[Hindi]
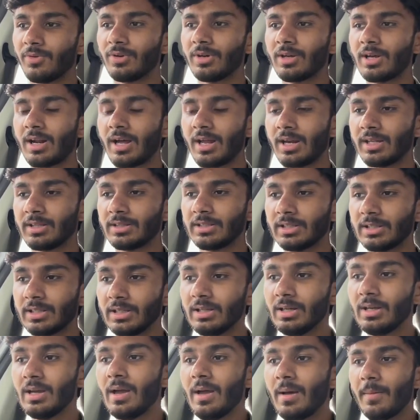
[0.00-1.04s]
फुल करा लेते थे
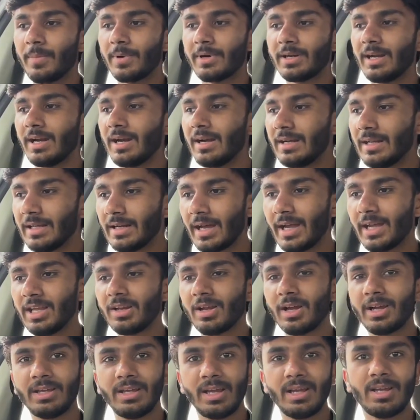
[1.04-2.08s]
पर एटी
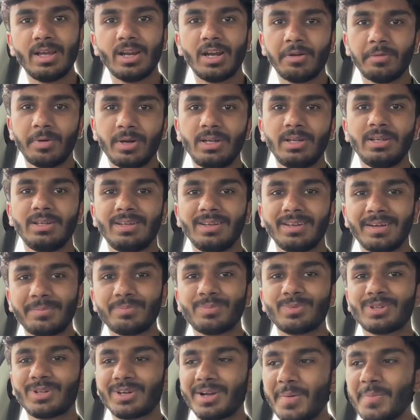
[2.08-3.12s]
नाइन का यही है ना भाई
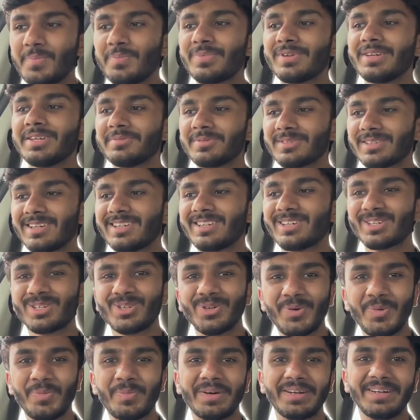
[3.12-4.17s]
अब कंपनी में जा रही
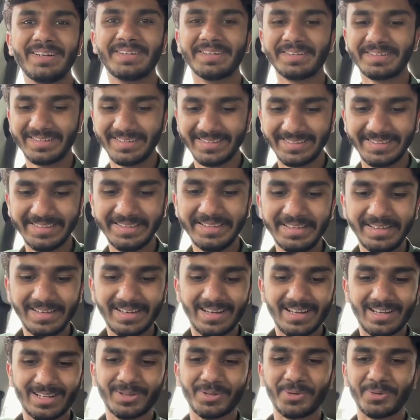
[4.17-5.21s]
क्यों भरी टंकी थी
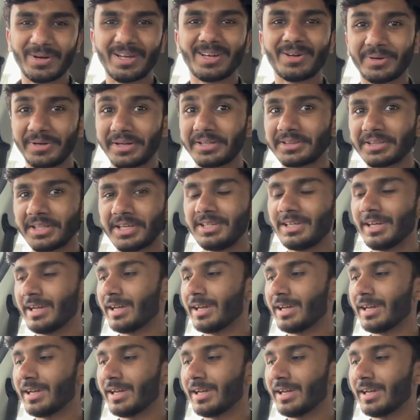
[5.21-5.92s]
थोड़ा रहता ही